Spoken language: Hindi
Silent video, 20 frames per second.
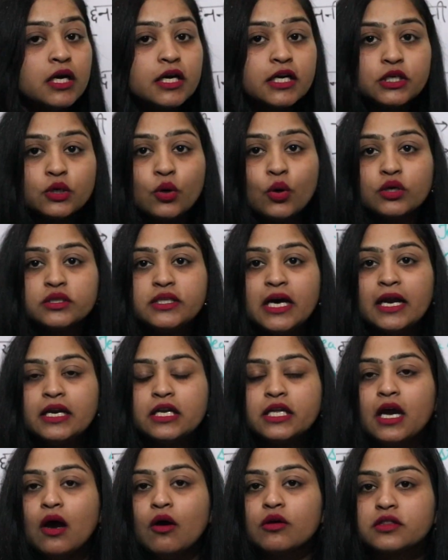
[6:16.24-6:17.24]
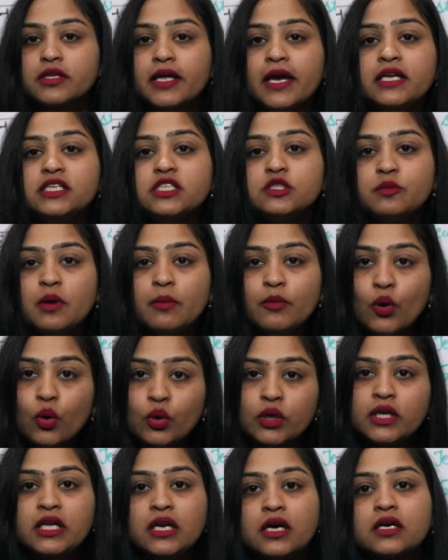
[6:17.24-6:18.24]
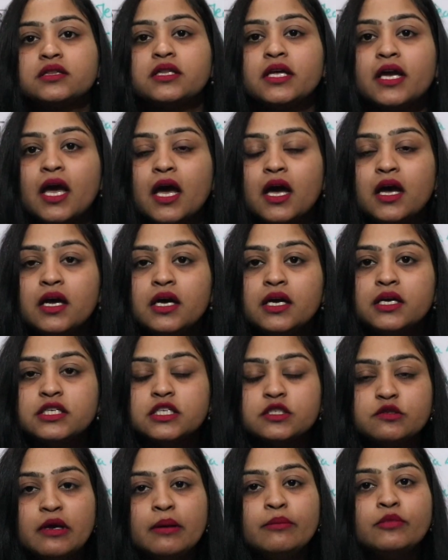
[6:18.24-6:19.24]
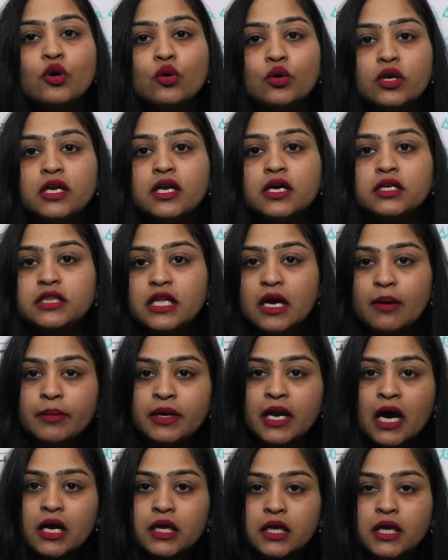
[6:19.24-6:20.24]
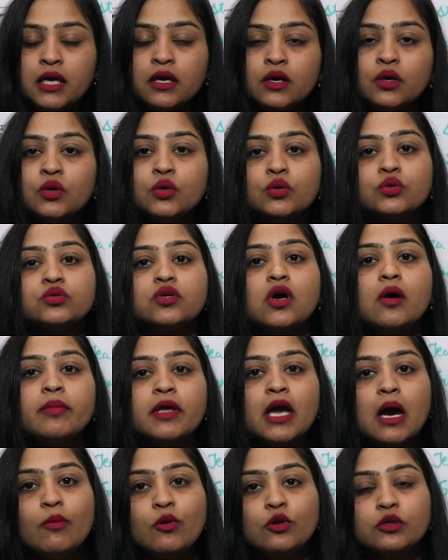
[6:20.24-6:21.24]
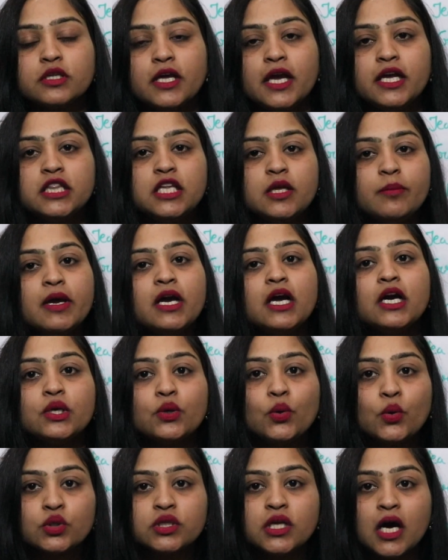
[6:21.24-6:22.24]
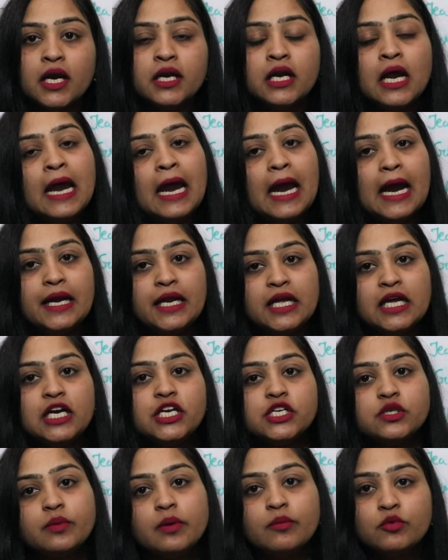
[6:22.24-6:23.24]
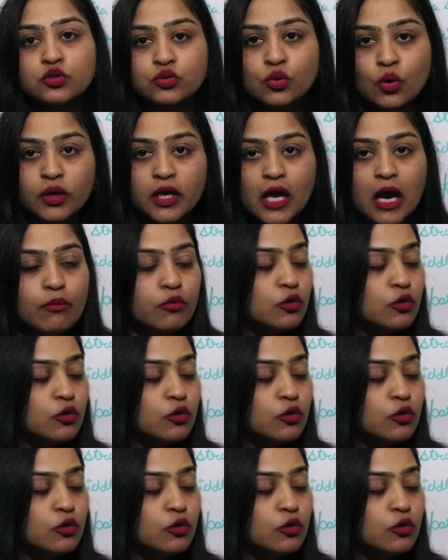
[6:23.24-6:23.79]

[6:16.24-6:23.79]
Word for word: कटोरदान क्या होता है जिसमें हम रोटी रखते हैं जिसमें हम रोटी रखते हैं बना के उसको हम क्या बोलते हैं हिंदी में कटोरदान एंड इंग्लिश में हम उसको क्या